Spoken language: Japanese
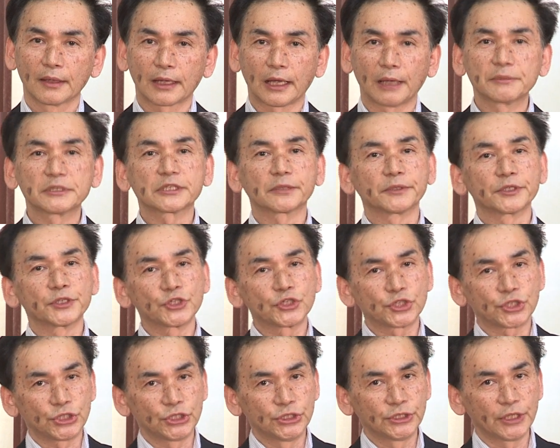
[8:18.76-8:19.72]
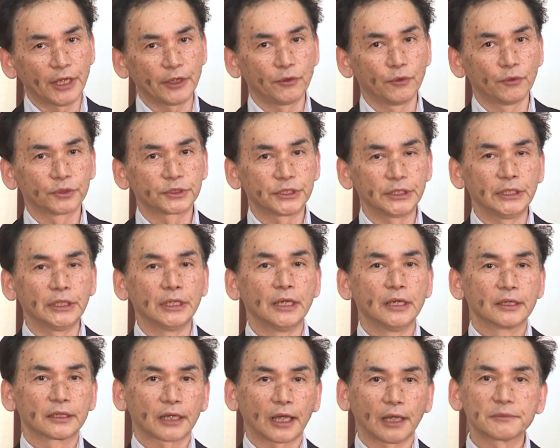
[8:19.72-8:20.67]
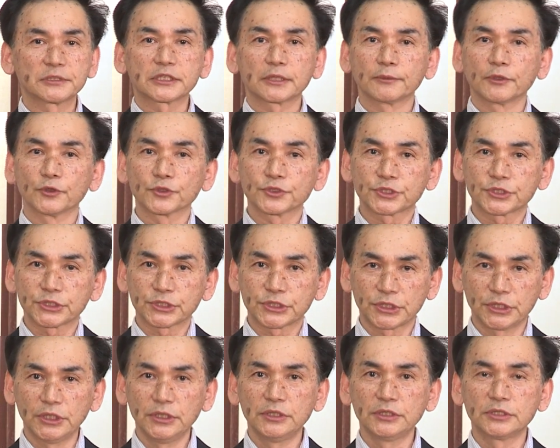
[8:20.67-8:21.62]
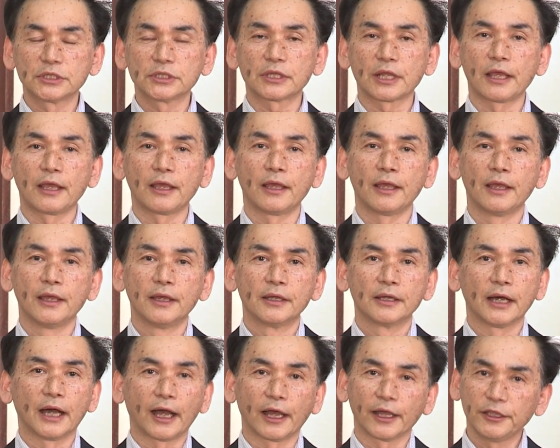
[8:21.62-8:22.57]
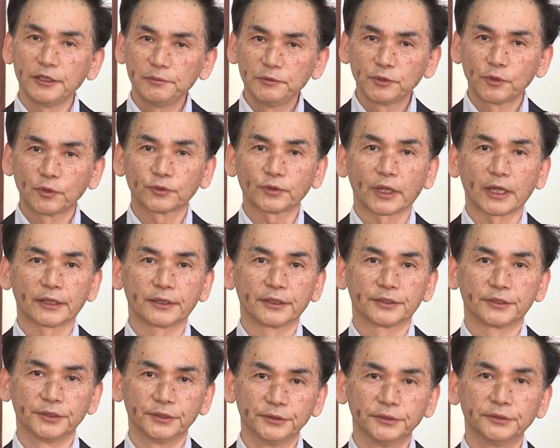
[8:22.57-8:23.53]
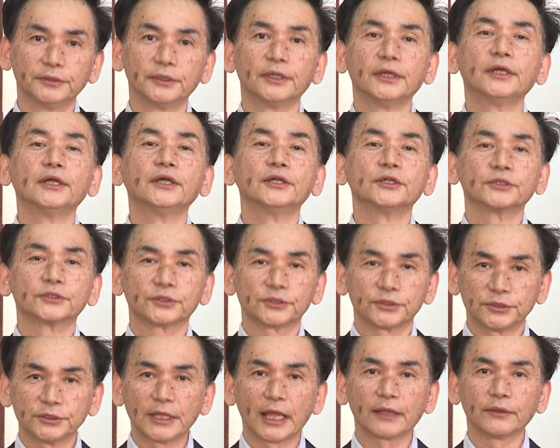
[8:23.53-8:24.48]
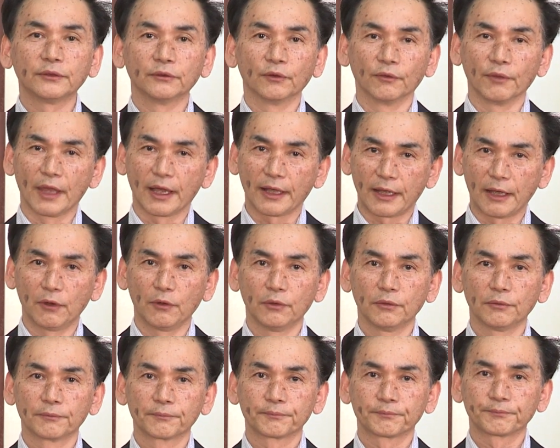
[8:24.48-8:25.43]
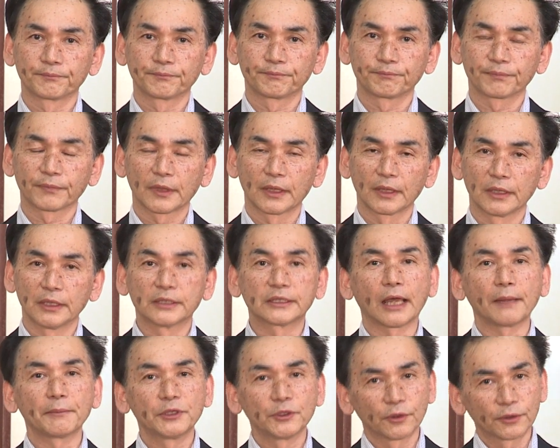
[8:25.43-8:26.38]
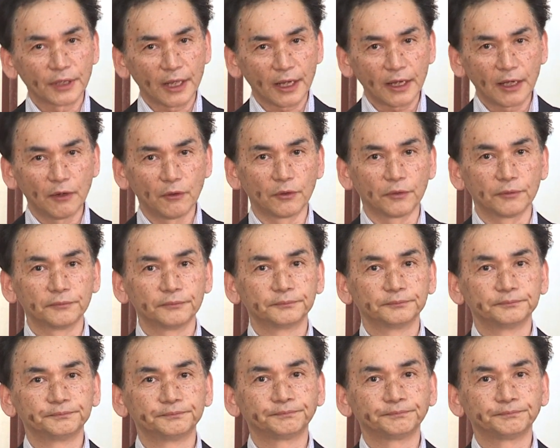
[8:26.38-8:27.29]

神様に信頼を置き神様を信じて歩むことができる苦難の中を痛みの中を